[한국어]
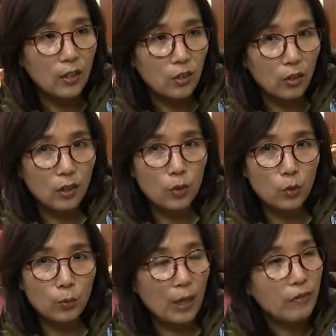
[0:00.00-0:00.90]
저희가
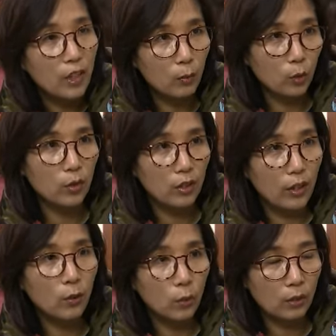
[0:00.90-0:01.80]
좀 반대의 목소리를
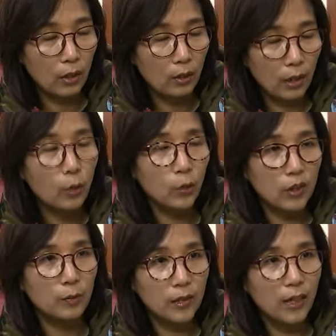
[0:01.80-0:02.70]
내려, 내, 내고
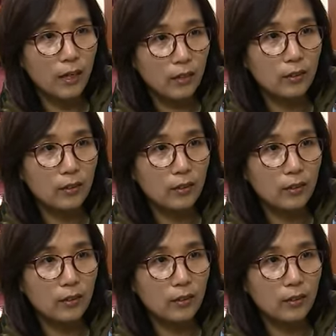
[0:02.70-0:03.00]
있습니다.